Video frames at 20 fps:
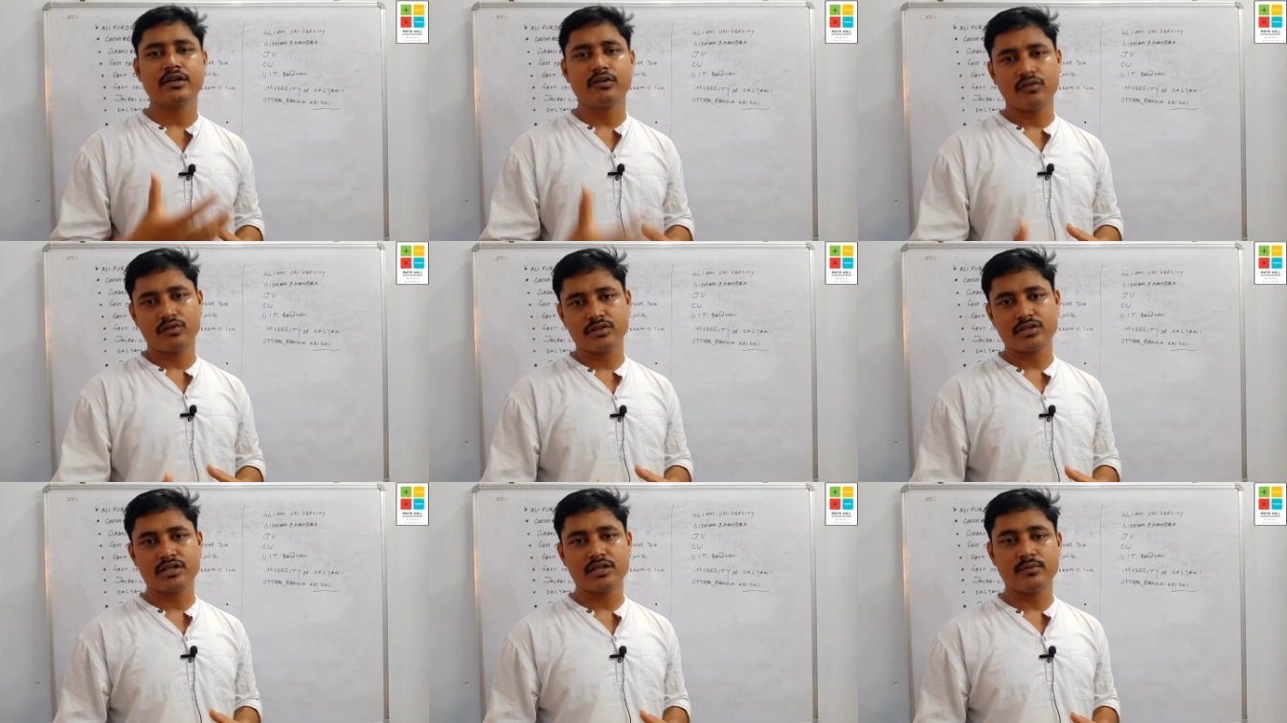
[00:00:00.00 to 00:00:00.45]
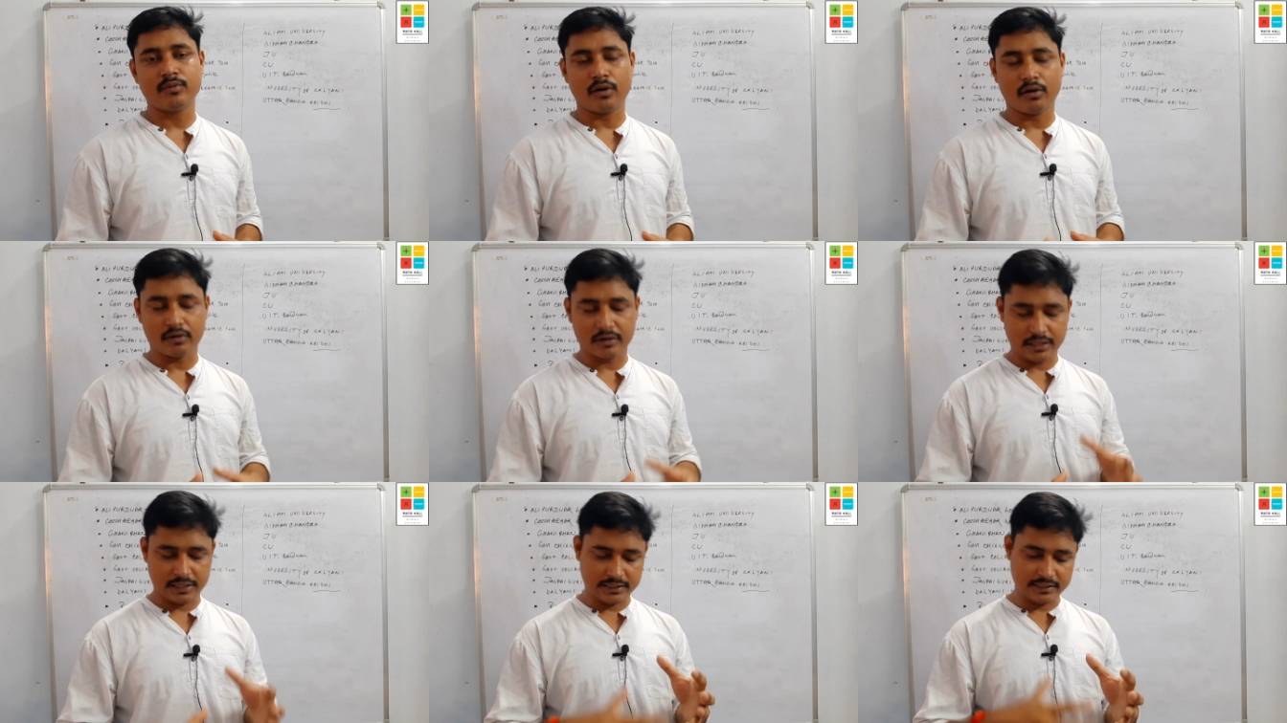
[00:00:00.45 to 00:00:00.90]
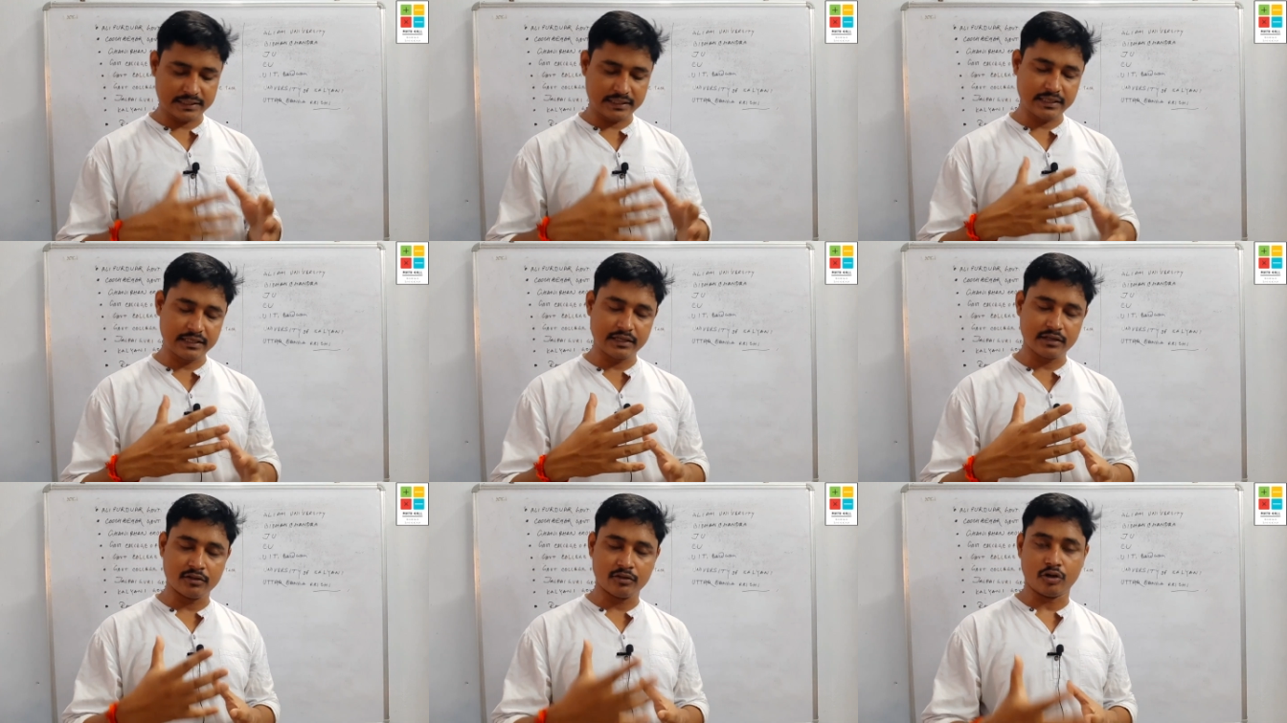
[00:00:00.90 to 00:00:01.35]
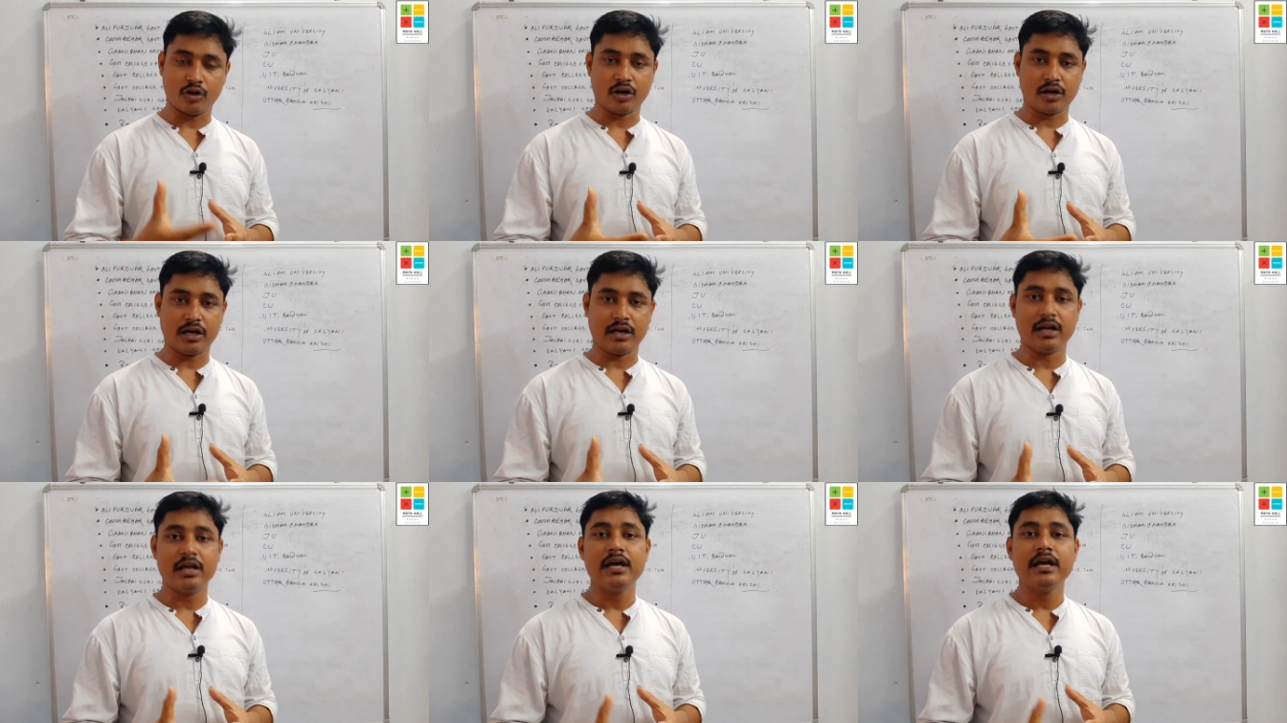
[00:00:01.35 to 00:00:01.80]
যে কোনো স্ট্রিম হওয়া নিয়ে সেই
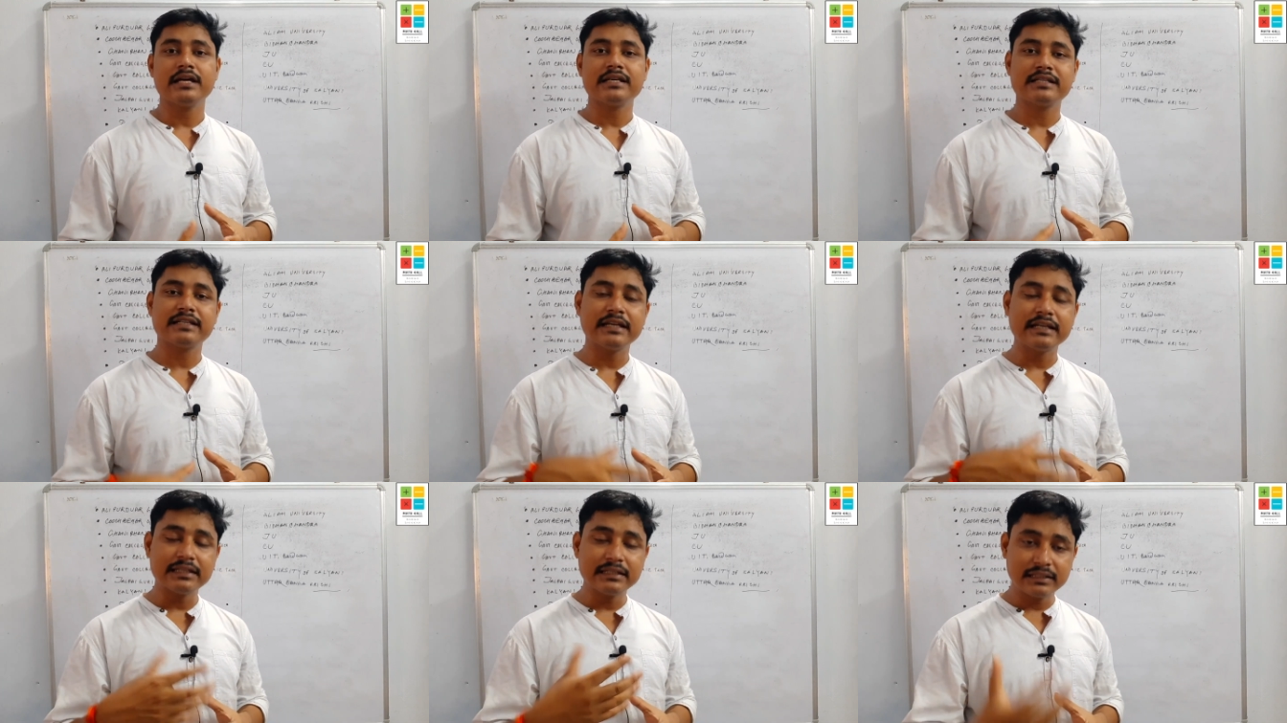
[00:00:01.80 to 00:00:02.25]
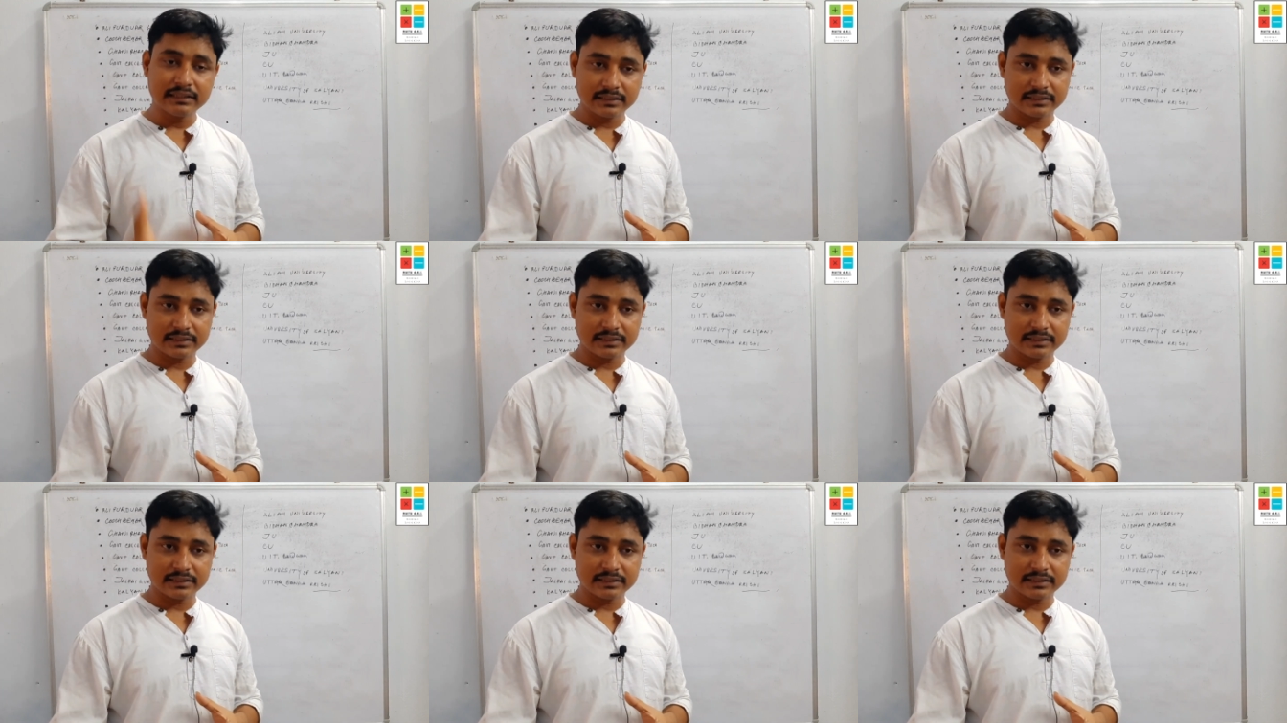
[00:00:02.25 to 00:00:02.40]
দরকার সে